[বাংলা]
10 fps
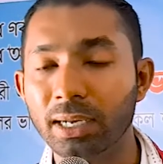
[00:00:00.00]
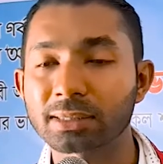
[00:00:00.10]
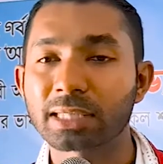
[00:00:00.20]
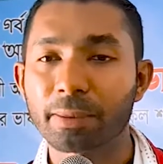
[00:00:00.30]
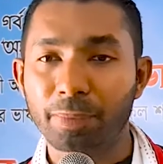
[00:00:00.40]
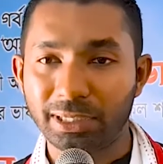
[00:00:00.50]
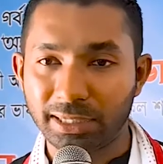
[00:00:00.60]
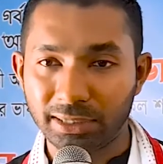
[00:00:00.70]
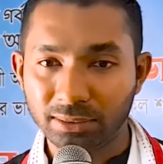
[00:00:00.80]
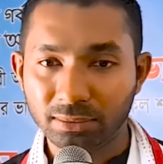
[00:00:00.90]
রাস্তার
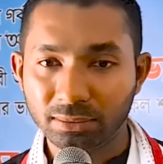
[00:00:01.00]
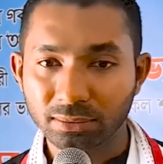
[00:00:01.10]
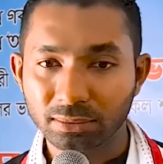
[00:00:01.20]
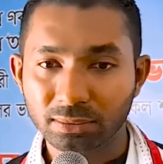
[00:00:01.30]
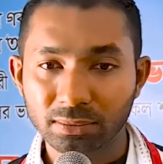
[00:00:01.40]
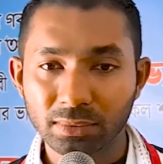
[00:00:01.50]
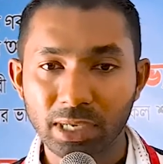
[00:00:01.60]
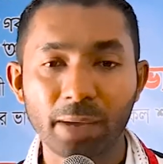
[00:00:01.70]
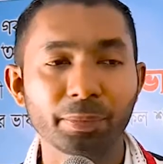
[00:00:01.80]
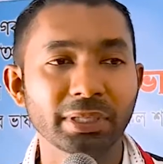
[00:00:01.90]
পাশে
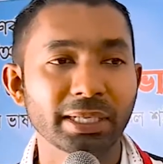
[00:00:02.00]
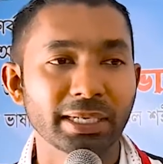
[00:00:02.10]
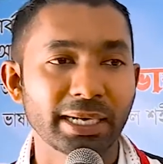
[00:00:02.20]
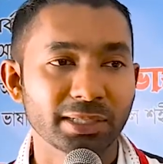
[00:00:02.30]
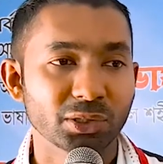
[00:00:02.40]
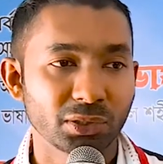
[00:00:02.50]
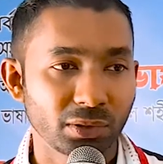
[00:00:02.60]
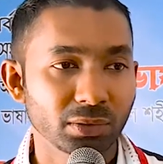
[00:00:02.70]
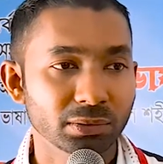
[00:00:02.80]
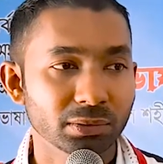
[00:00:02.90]
আপনি দেখলেন একজন
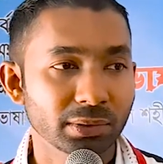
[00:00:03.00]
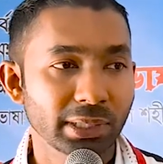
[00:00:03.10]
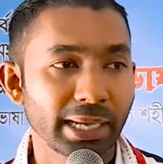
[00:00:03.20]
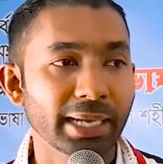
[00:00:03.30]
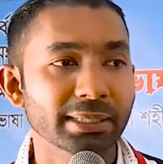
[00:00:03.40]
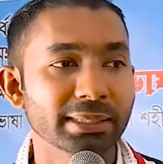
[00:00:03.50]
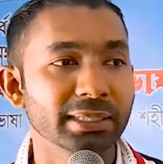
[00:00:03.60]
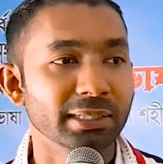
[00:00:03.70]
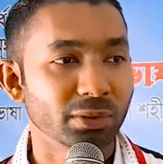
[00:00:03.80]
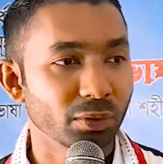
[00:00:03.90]
লোক
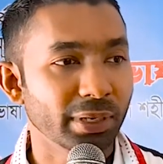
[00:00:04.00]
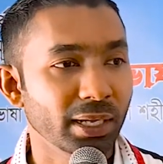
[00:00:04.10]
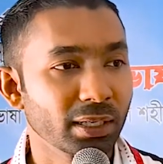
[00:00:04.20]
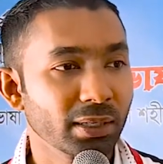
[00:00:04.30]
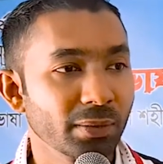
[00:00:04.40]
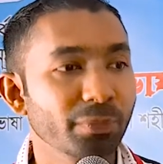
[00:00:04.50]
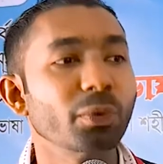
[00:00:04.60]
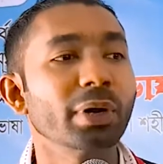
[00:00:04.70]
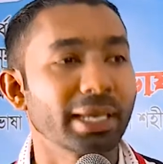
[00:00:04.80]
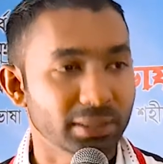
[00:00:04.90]
অ্যাক্সিডেন্ট করে
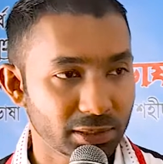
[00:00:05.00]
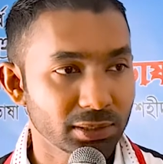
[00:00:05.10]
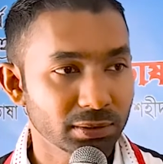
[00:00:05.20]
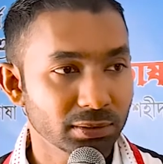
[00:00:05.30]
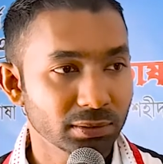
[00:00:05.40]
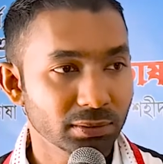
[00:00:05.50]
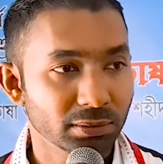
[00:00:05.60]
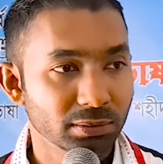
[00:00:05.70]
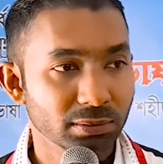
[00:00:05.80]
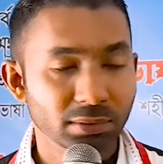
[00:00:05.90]
পড়ে আছে
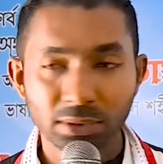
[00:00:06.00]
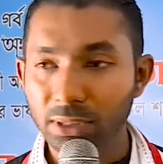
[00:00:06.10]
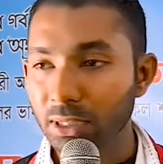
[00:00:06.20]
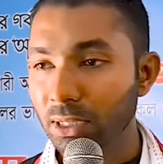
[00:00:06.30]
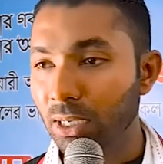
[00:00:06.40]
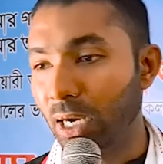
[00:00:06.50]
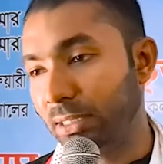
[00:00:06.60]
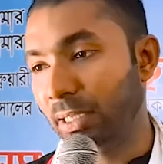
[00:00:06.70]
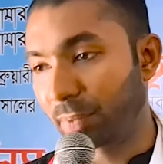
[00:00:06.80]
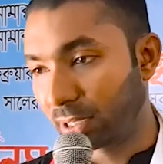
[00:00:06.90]

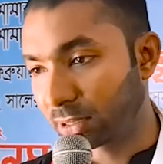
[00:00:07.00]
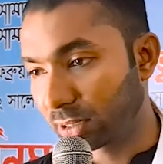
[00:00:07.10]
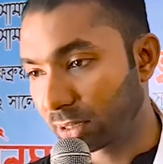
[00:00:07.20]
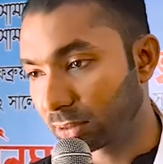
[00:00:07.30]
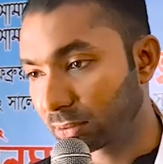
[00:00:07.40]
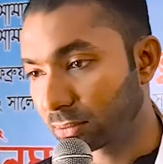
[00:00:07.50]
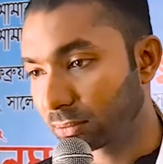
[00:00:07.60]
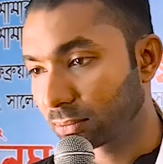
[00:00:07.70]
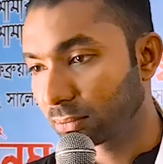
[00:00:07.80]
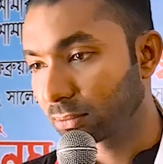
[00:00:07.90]
হাঁটতে পারছে না
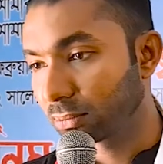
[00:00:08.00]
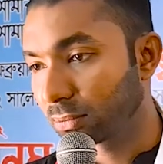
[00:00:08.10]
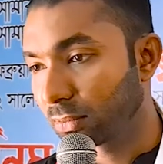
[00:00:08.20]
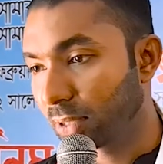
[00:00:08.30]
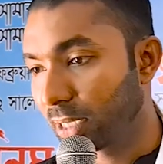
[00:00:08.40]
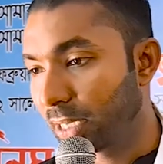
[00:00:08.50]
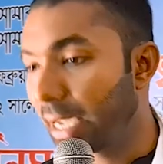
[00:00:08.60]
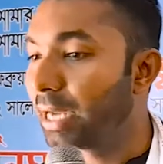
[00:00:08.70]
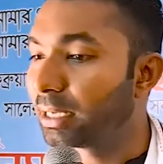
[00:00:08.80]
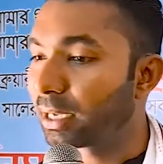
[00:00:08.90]

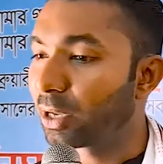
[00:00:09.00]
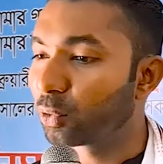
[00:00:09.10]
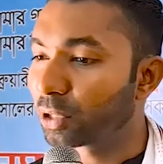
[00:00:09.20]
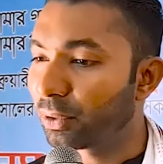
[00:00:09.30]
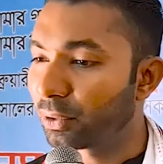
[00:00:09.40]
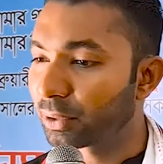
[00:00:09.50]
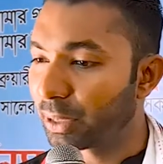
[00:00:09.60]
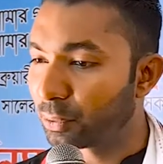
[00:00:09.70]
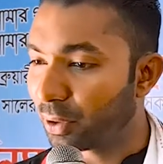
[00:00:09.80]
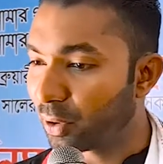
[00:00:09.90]
এইটাকে কোথাও
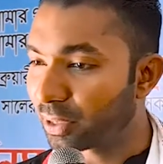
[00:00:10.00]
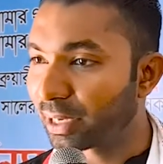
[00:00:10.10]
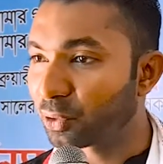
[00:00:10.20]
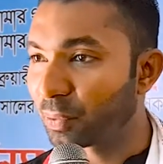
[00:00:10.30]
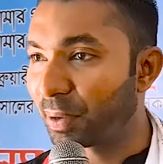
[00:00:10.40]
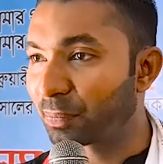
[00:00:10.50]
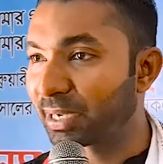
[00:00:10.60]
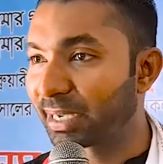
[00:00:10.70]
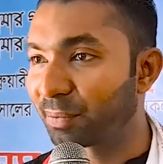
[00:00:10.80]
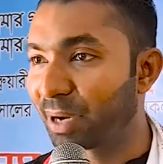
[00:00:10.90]
কেউ অর্ডার করবে
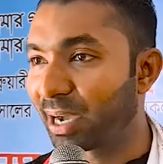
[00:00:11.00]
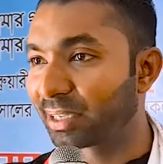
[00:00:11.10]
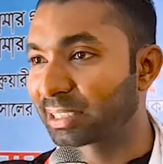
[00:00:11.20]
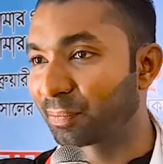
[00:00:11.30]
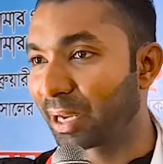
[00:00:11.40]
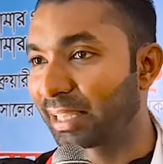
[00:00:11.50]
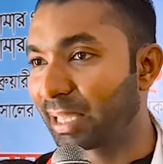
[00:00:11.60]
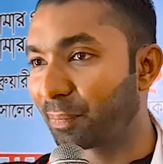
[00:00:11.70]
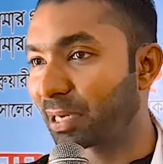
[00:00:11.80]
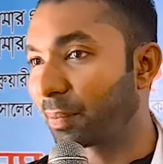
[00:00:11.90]
আপনাকে বা জিব্রাইল
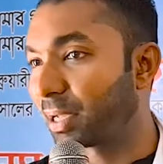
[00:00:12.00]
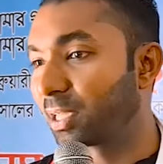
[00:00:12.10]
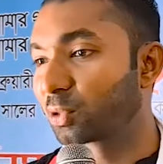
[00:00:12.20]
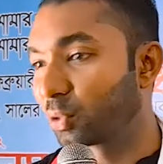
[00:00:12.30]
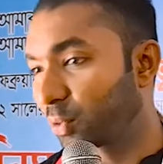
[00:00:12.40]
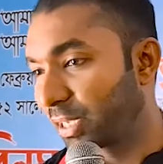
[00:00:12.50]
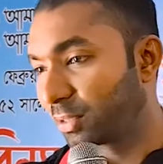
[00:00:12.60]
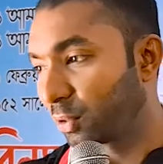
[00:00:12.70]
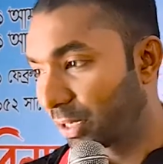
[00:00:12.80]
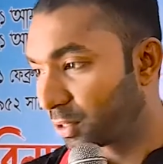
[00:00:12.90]
দিয়ে পাঠাবে এই তুই ওকে
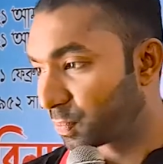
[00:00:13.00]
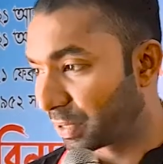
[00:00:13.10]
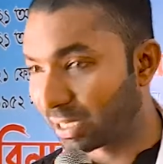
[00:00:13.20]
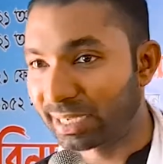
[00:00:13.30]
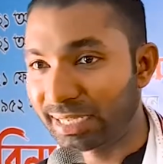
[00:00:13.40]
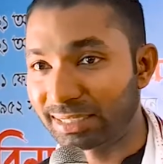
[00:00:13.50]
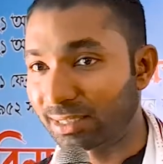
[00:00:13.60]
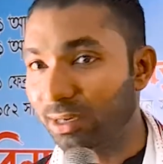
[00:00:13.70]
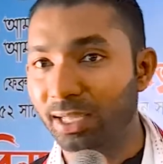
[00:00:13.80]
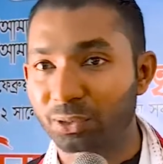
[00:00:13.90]
ধরে হসপিটালে নিয়ে
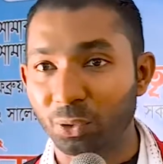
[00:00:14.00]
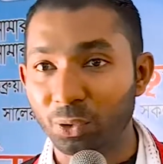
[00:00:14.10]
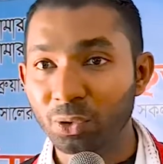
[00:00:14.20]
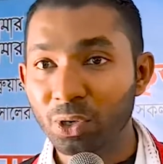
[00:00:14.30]
যা না তো